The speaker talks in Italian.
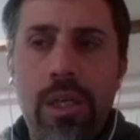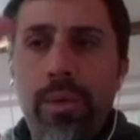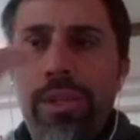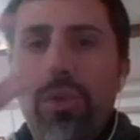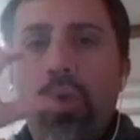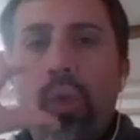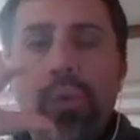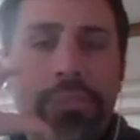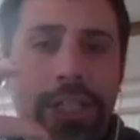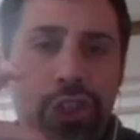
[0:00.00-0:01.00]
Quindi un,
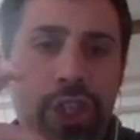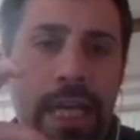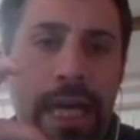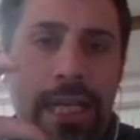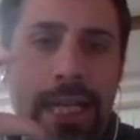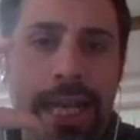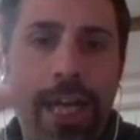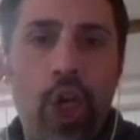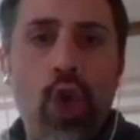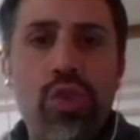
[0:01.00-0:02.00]
un medicinale che
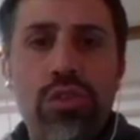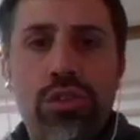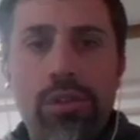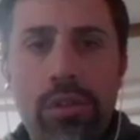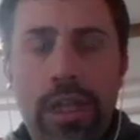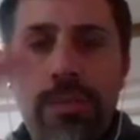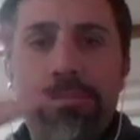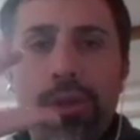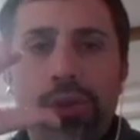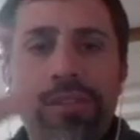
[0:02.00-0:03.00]
è contro il
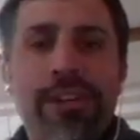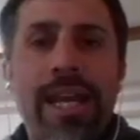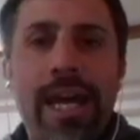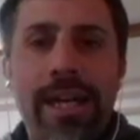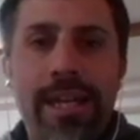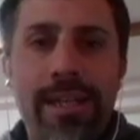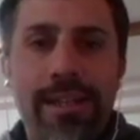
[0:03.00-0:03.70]
proliferare